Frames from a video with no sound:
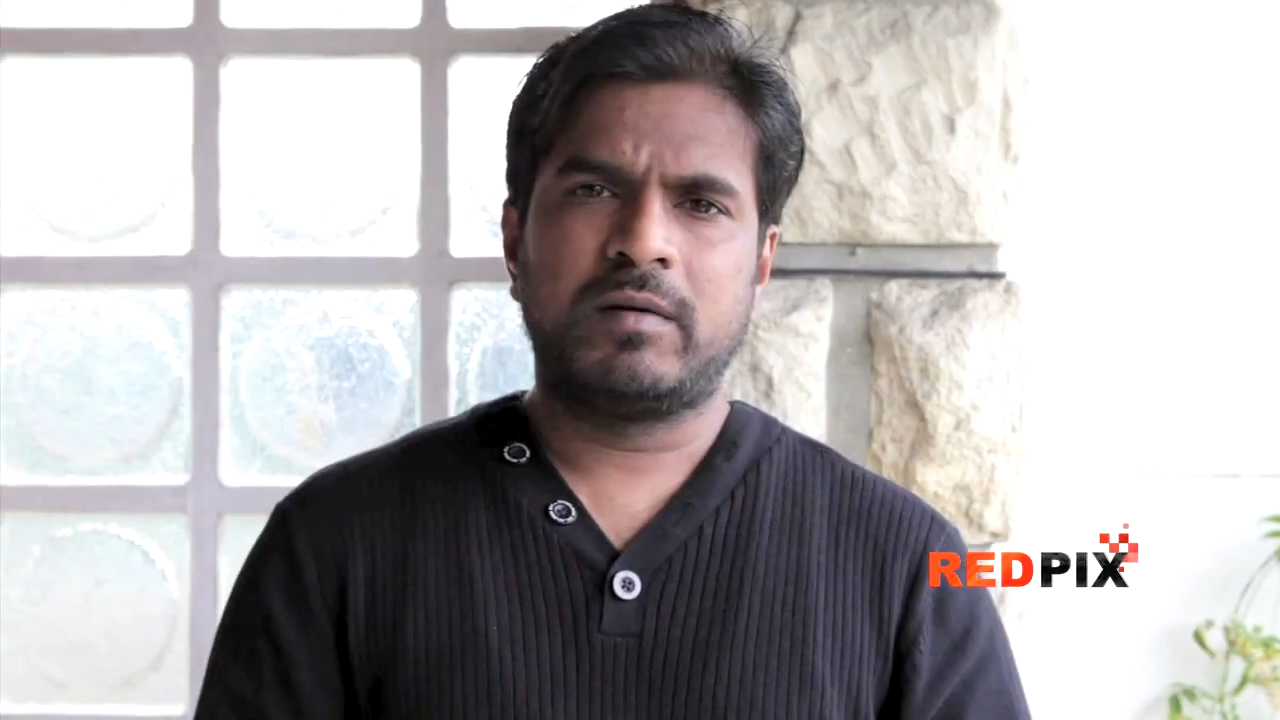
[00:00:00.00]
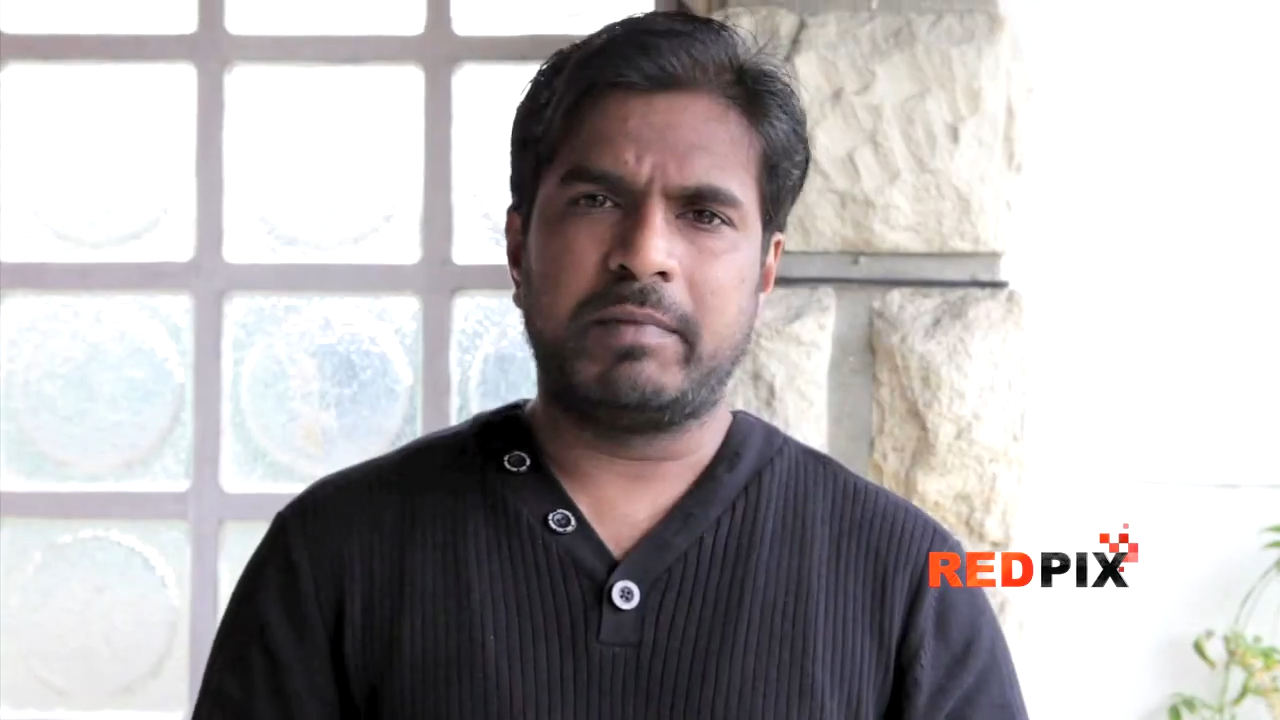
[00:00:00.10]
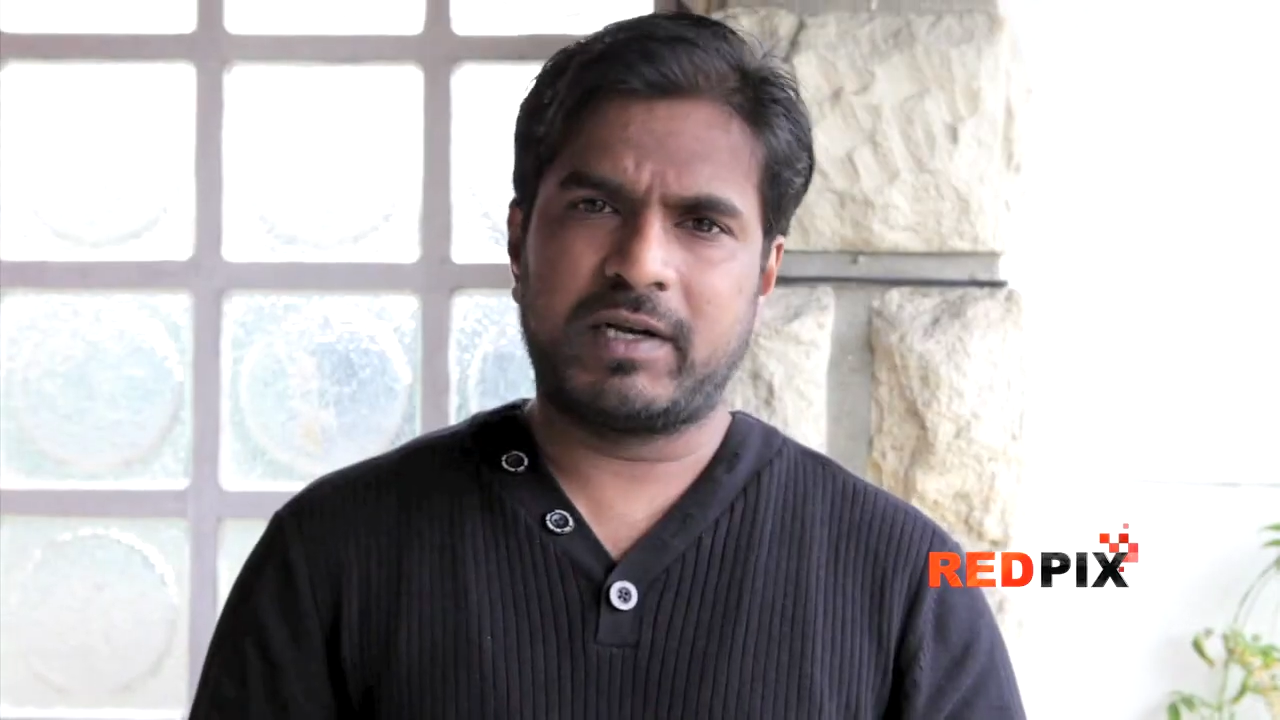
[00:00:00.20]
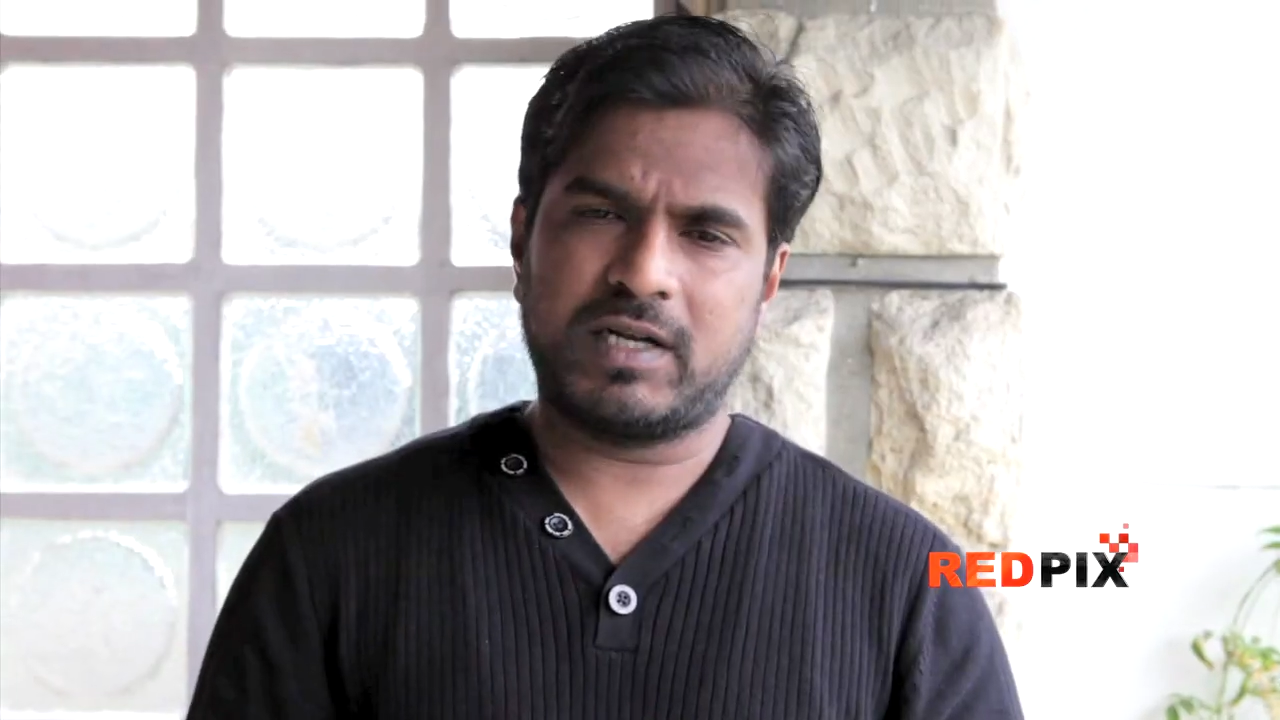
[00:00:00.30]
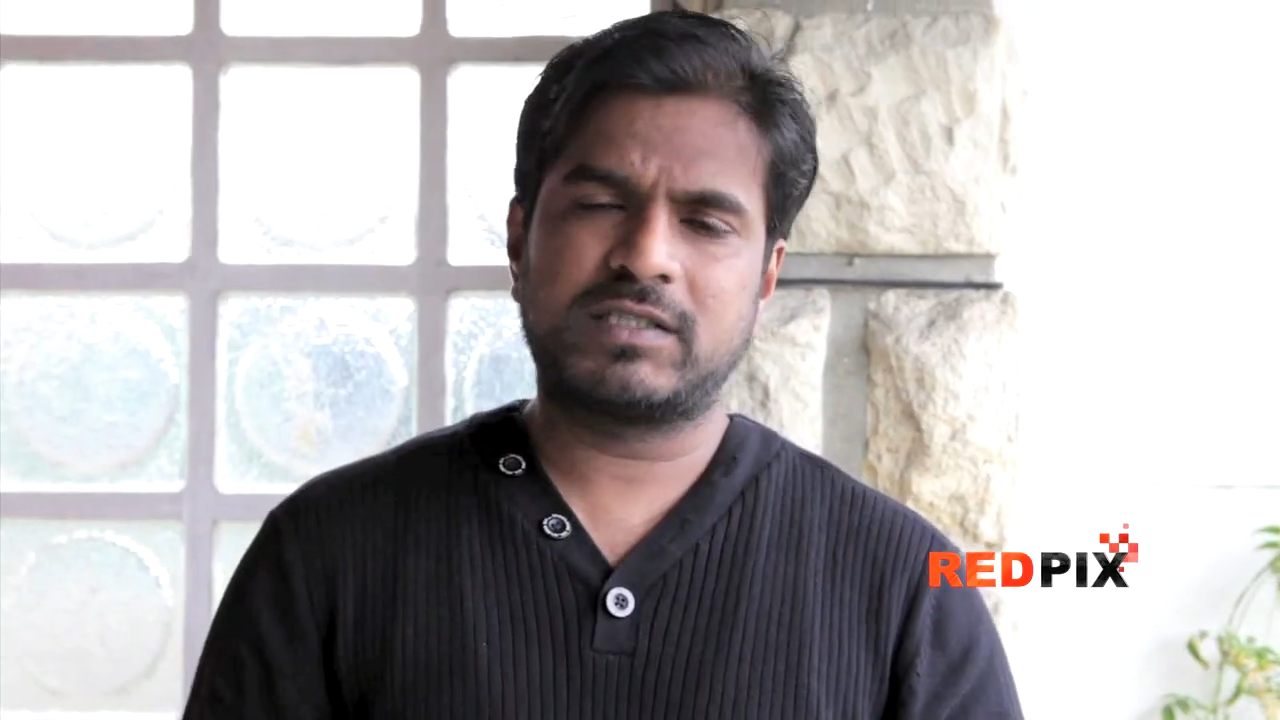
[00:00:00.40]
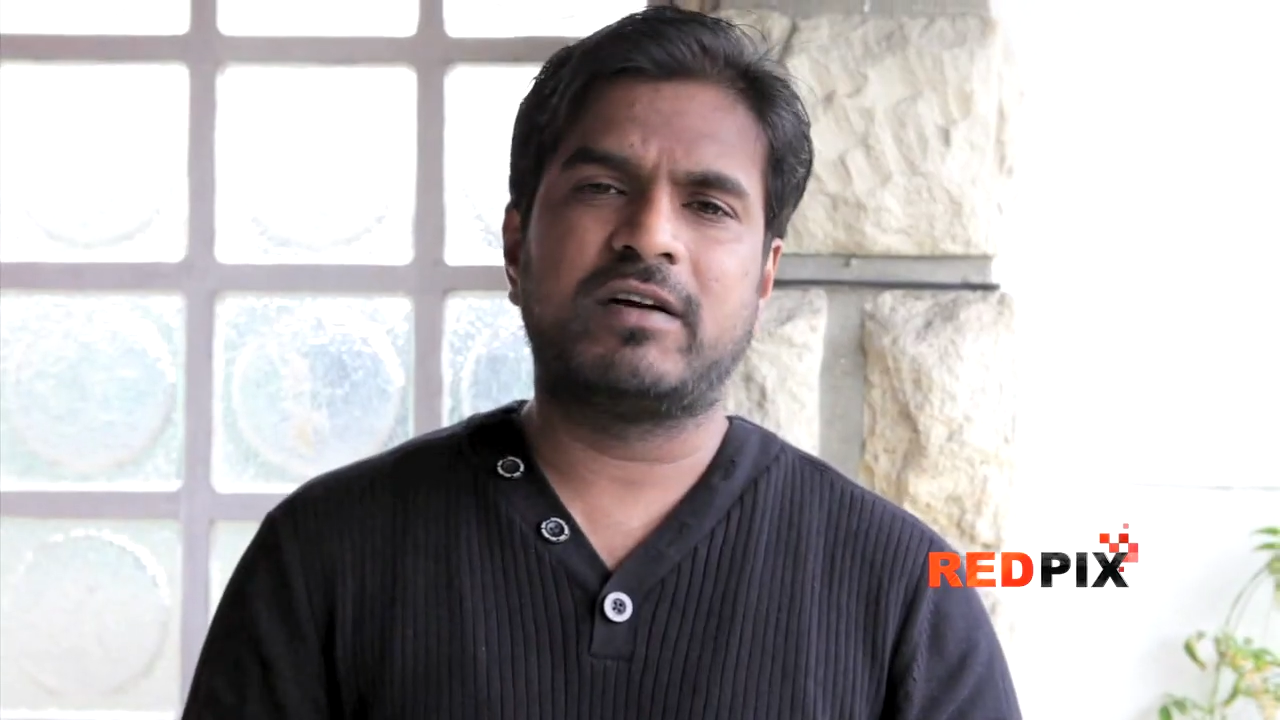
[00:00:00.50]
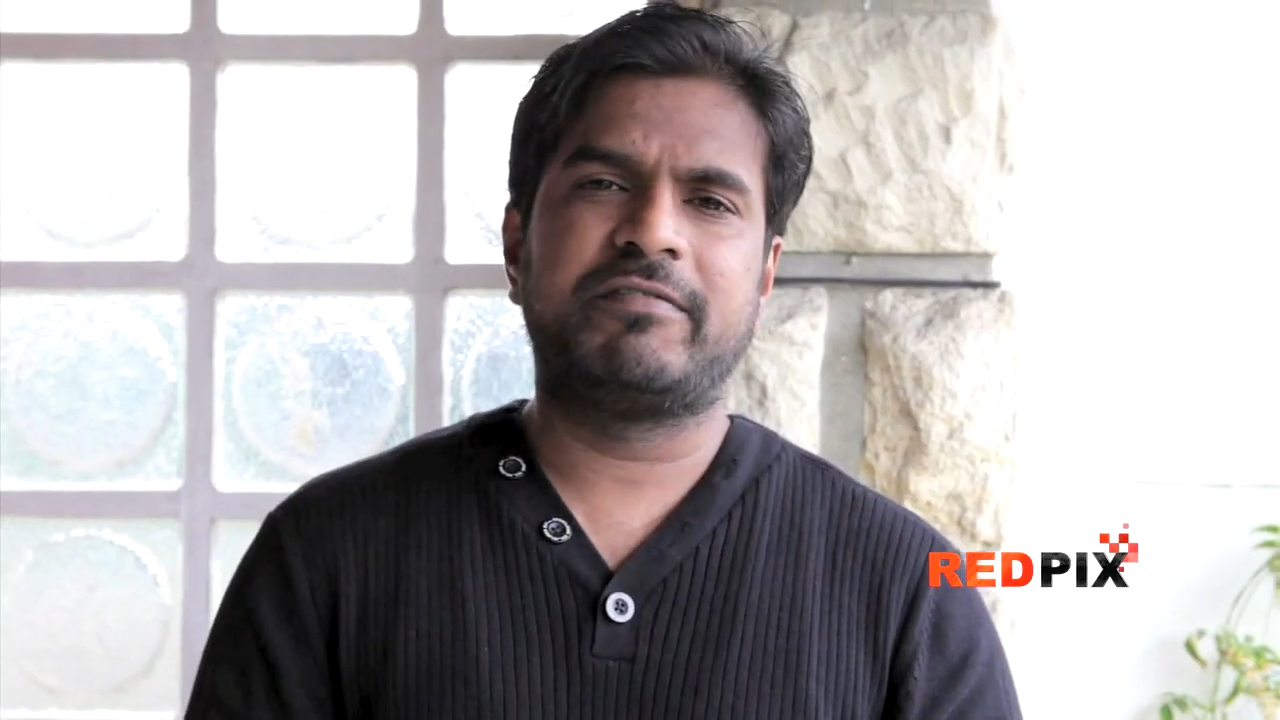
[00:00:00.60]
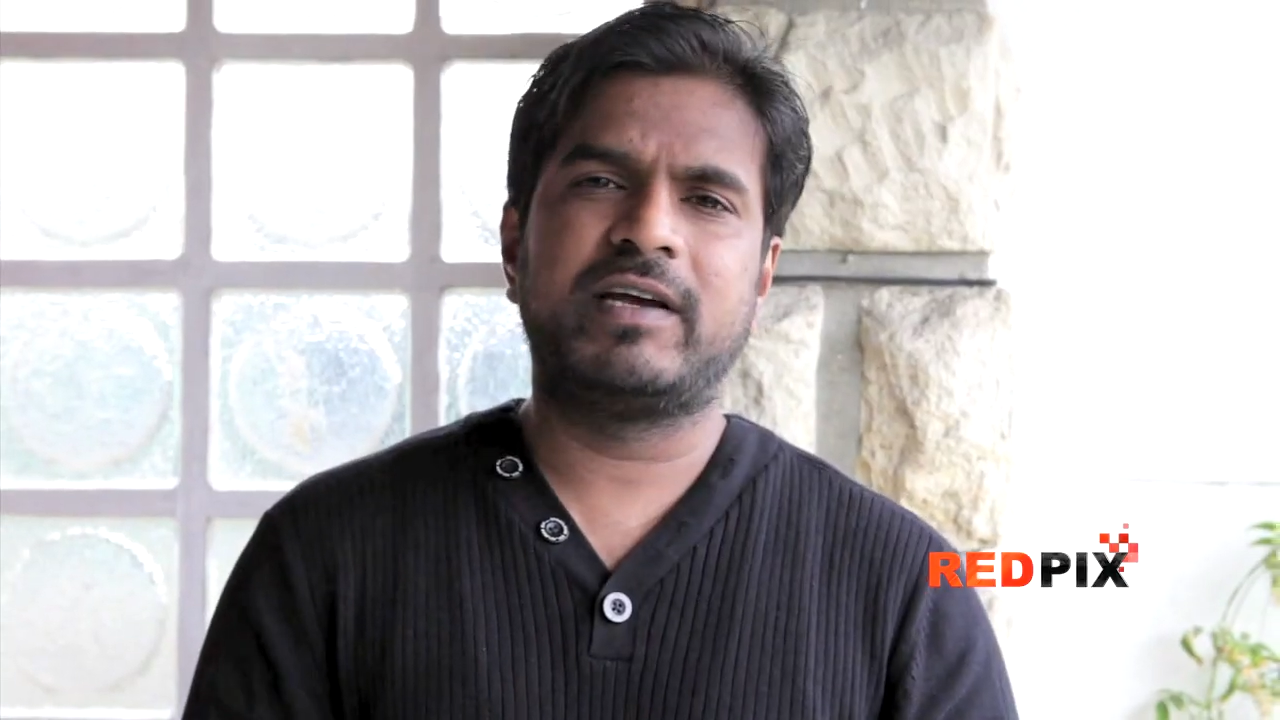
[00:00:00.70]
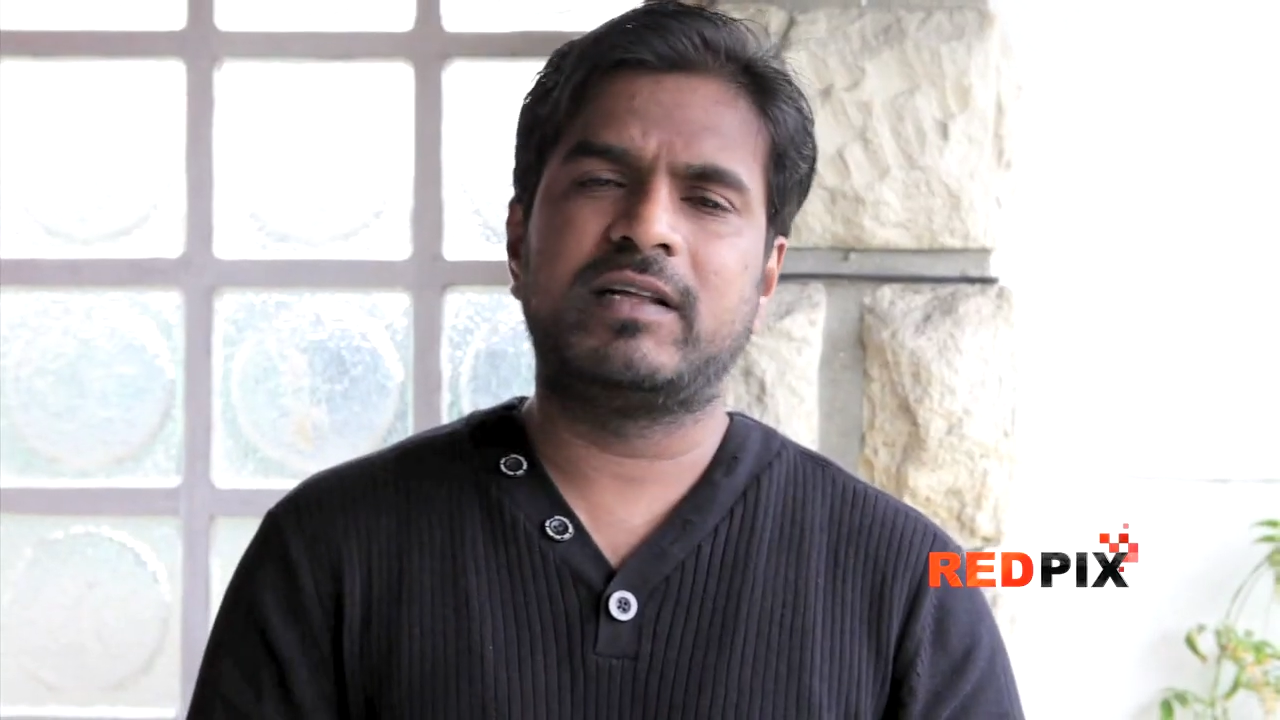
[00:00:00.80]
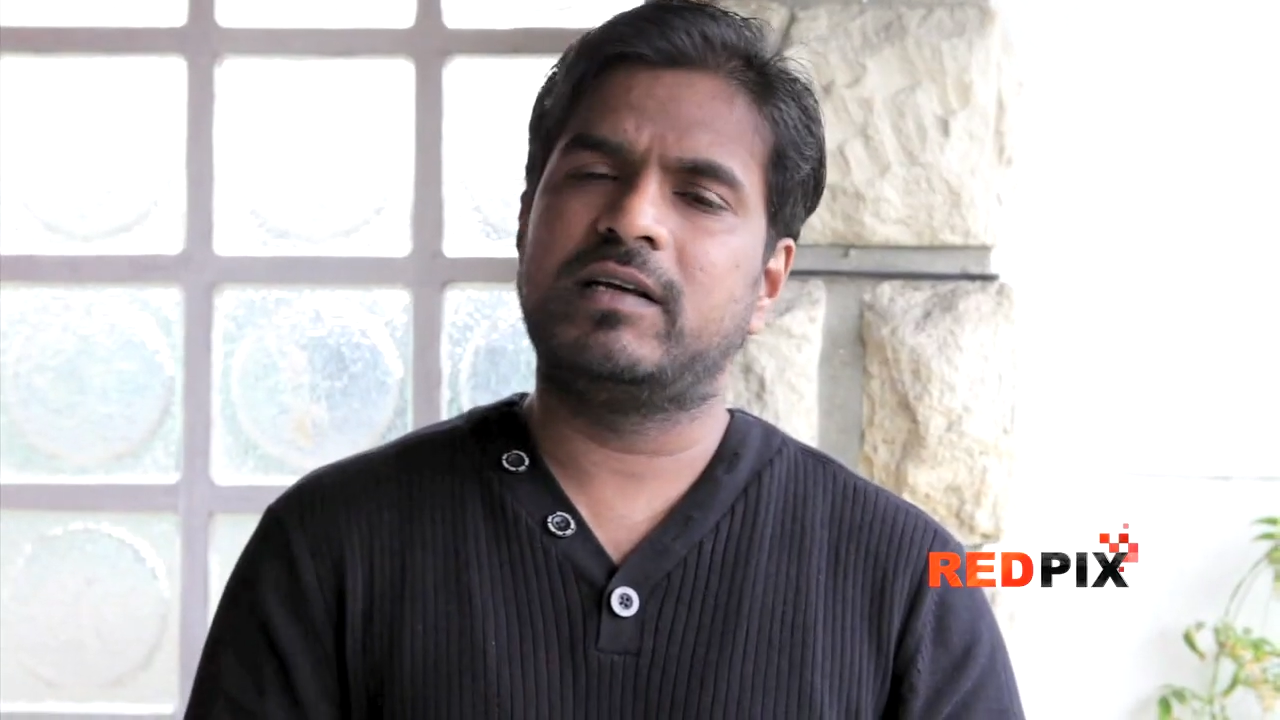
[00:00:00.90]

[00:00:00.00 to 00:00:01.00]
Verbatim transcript: மெட்ராஸ் கஃபே